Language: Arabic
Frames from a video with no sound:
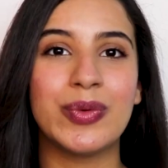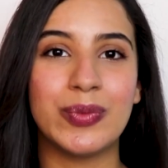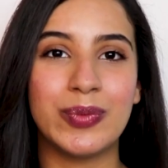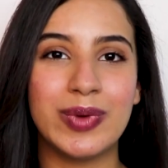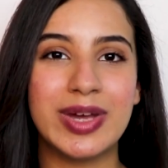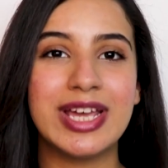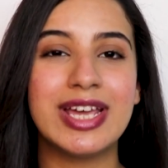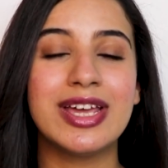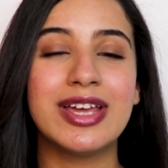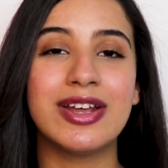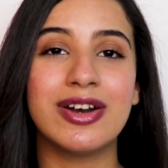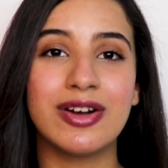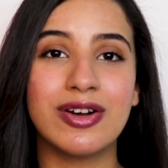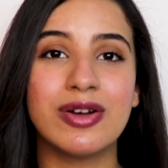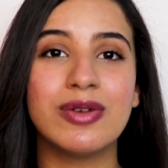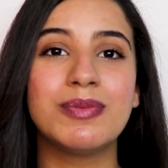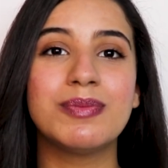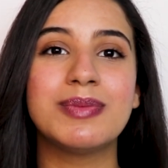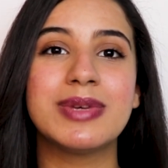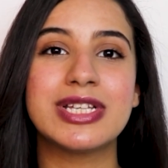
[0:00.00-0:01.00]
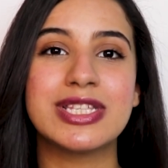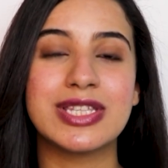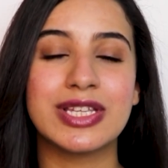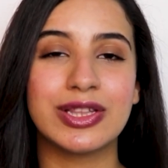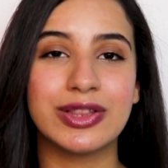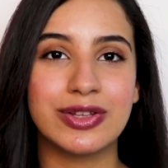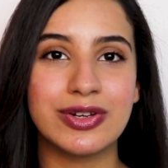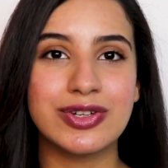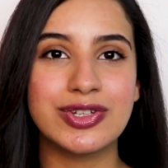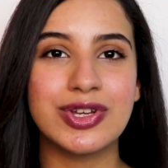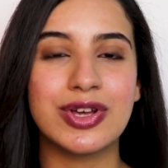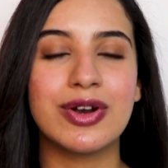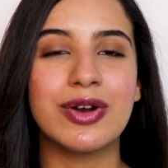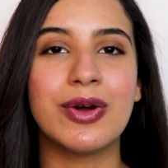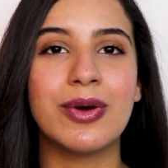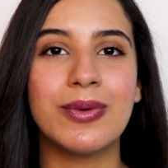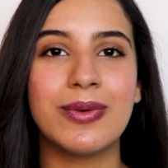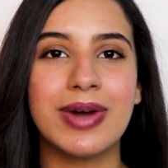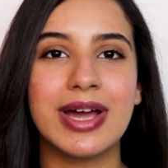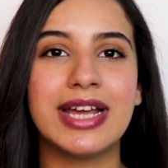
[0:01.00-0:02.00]
ورقم 16
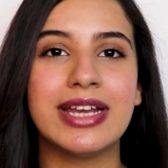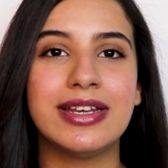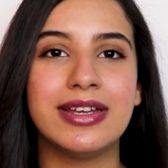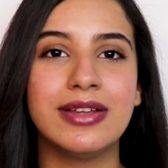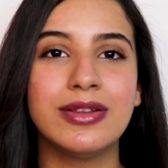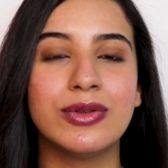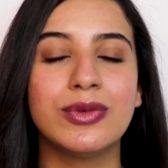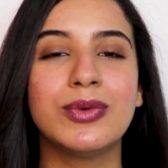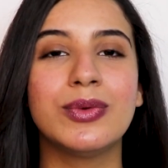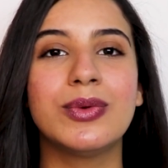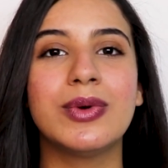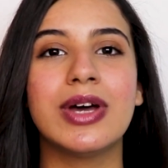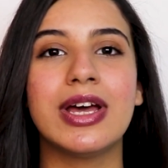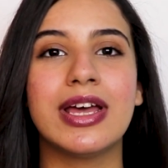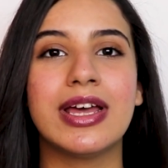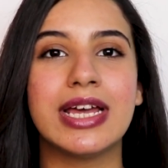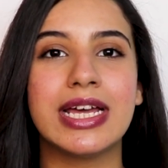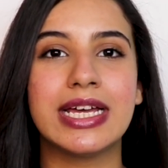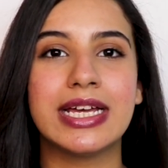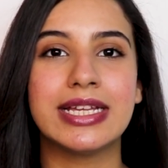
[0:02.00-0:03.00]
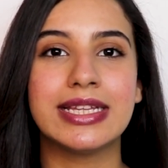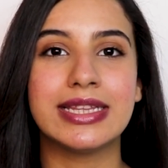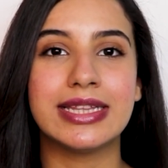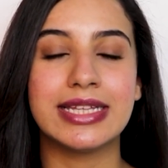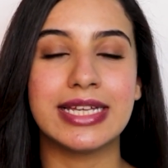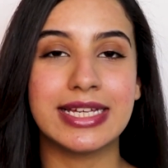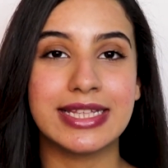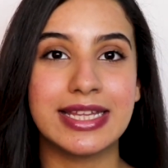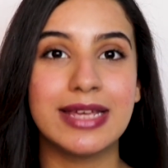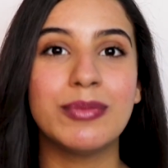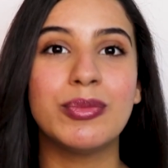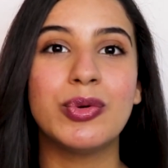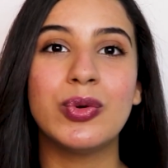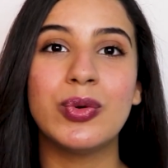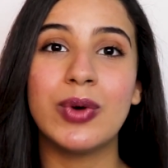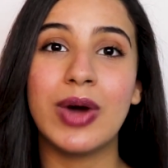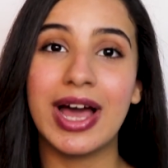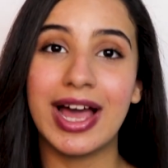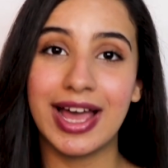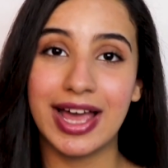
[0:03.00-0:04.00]
هو ان انتوا آه،
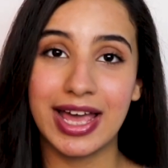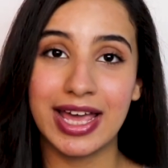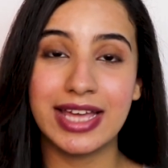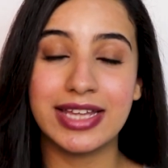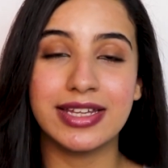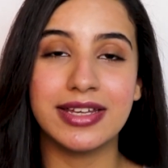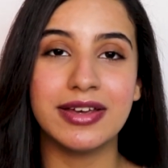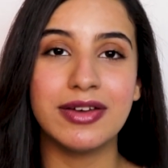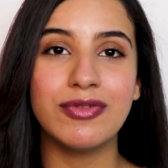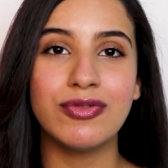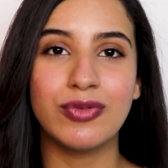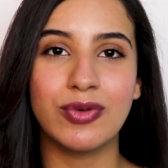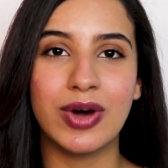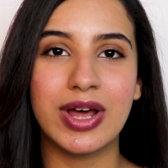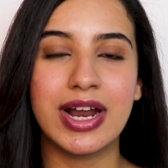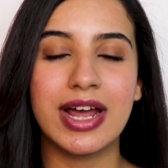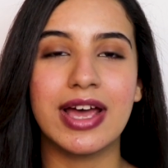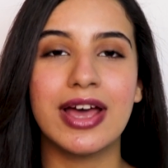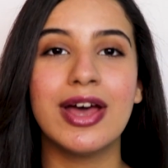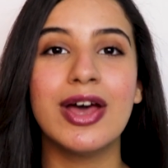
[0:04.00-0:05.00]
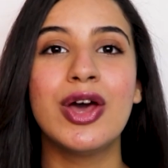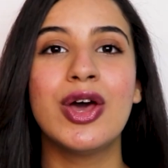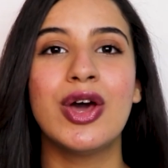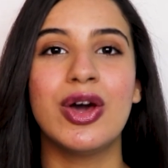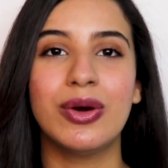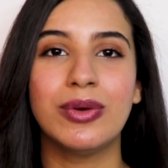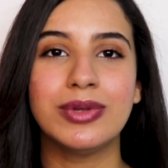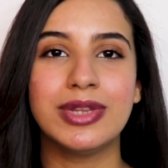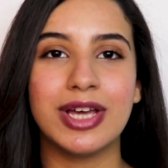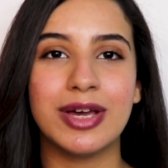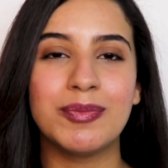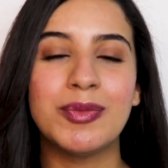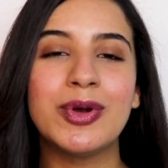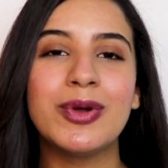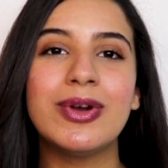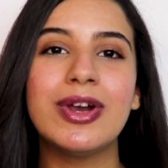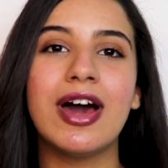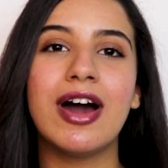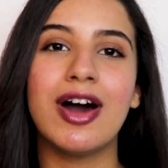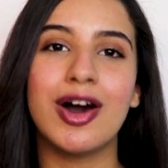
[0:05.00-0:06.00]
تكتبوا عاده في ورقه
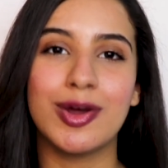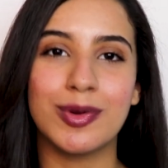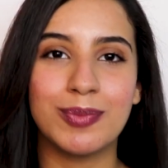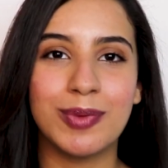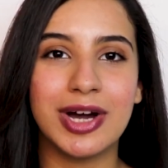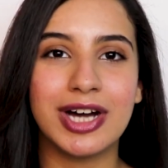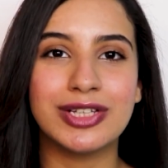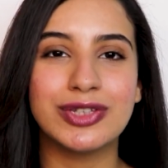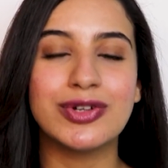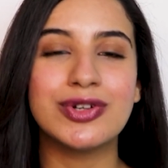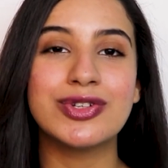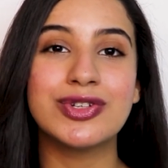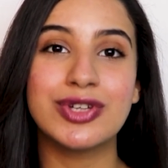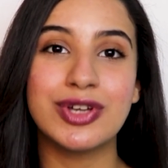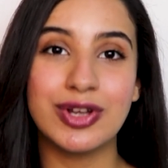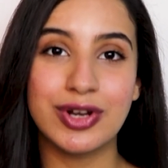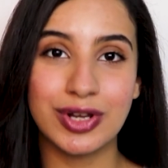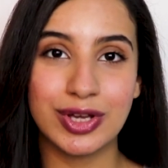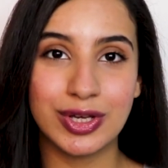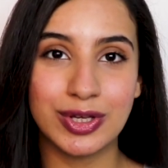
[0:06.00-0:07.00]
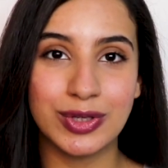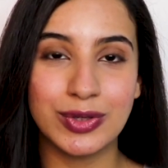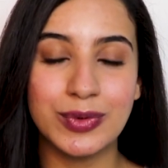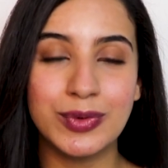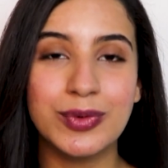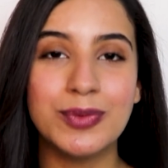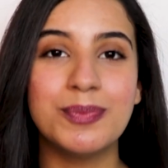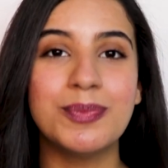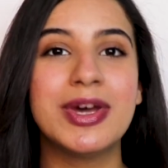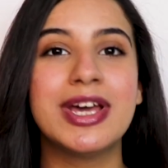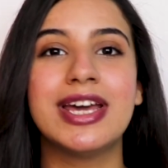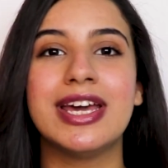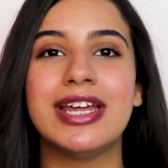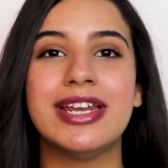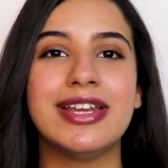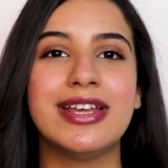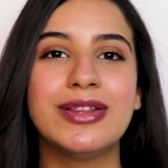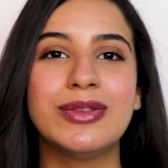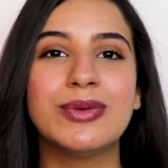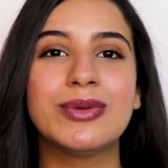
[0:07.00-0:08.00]
وتعملوا لها 14 يوم
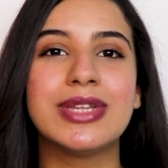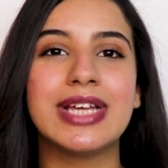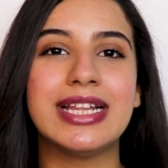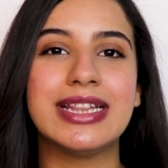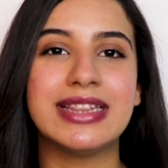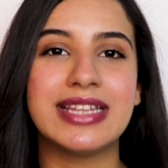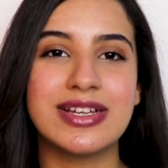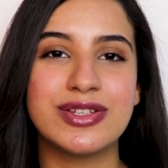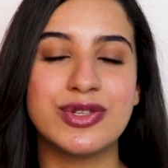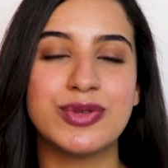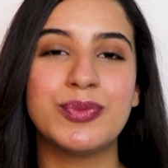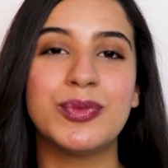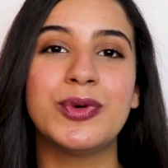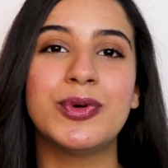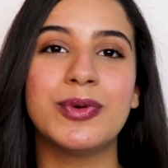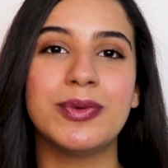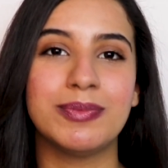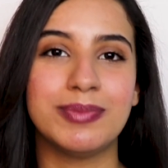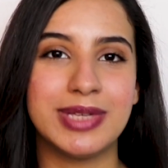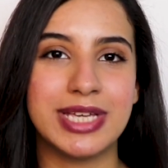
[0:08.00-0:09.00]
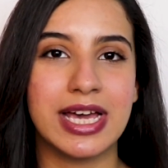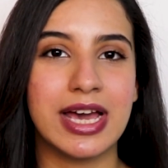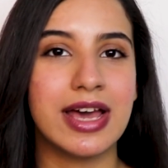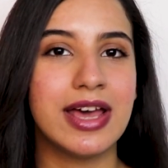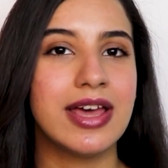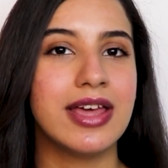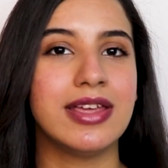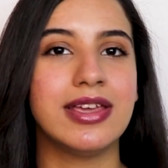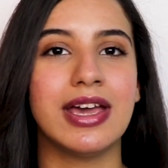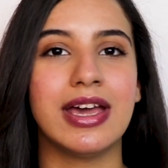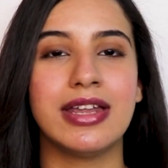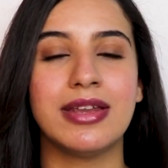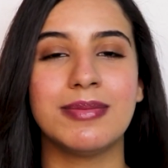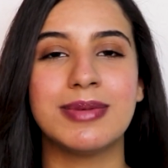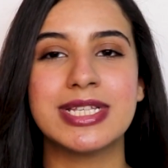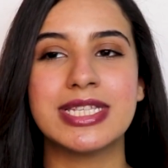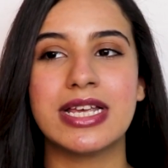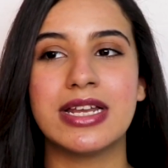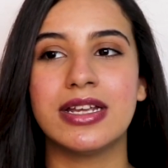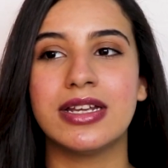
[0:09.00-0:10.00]
ان انتوا تلتزموا بيها يعني
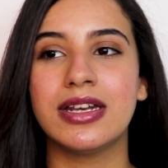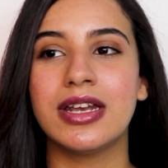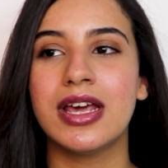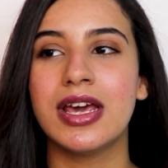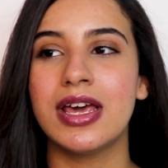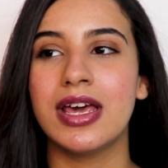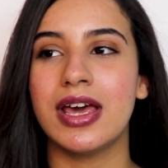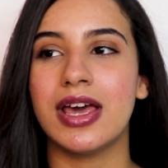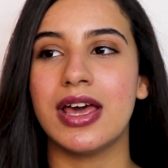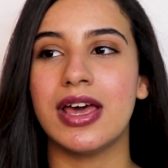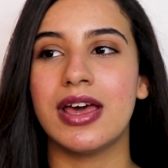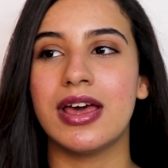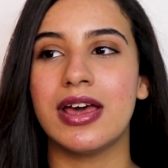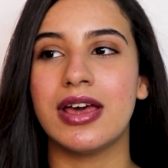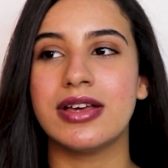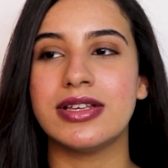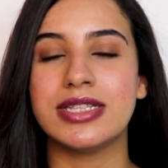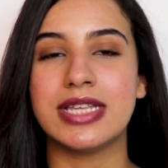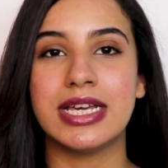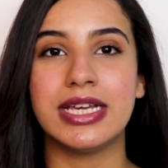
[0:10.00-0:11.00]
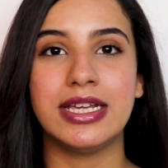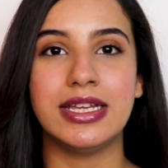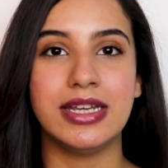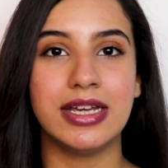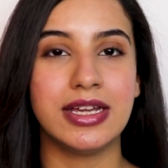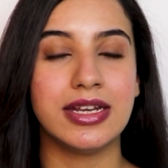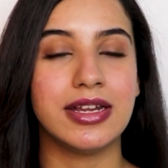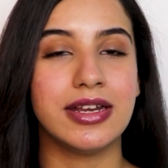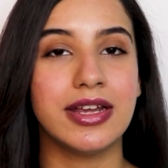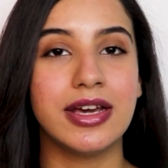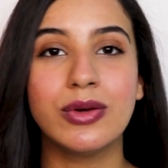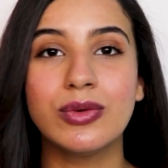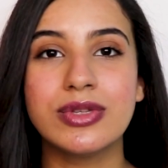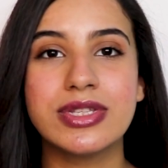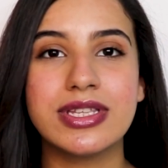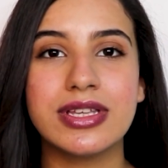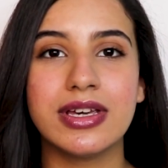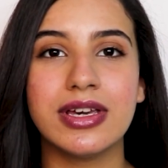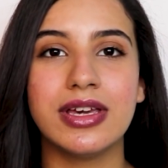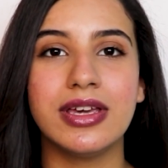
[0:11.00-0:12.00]
مثلا آه، زي ان احنا
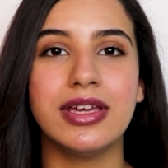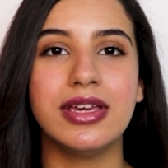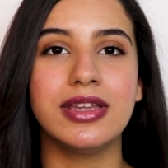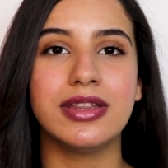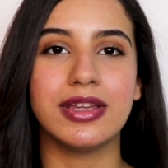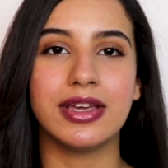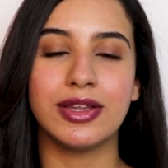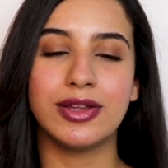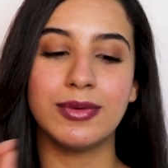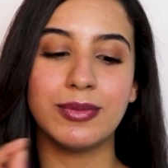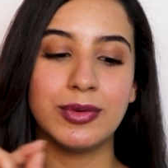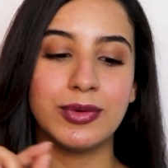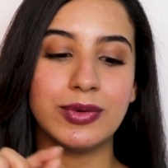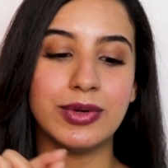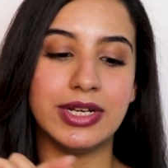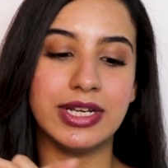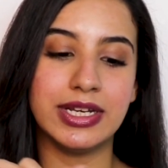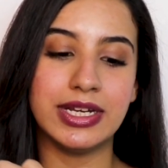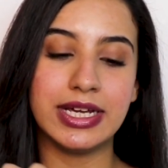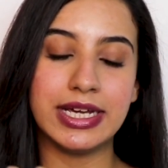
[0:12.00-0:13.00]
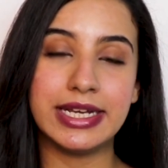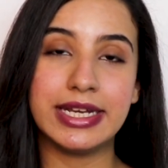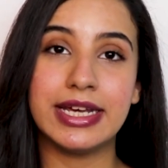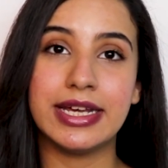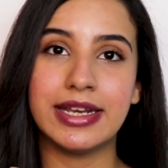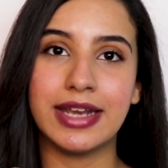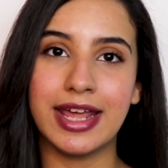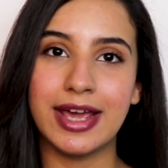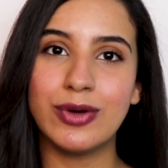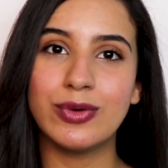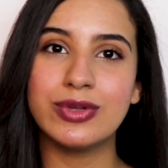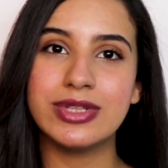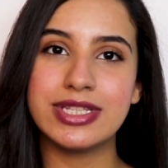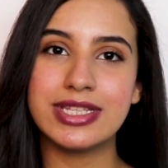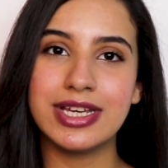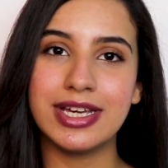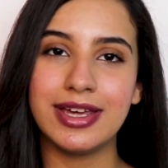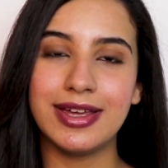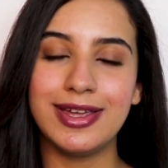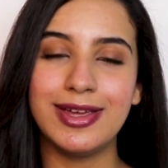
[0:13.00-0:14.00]
ناكل صحي تكتبوا ان احنا ناكل
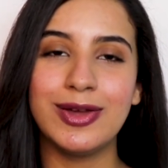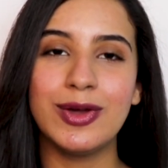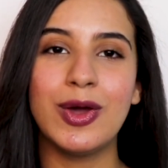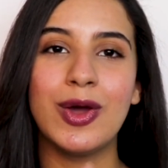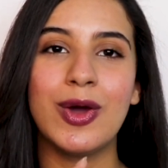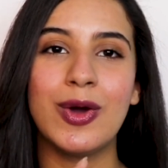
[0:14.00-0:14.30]
صحي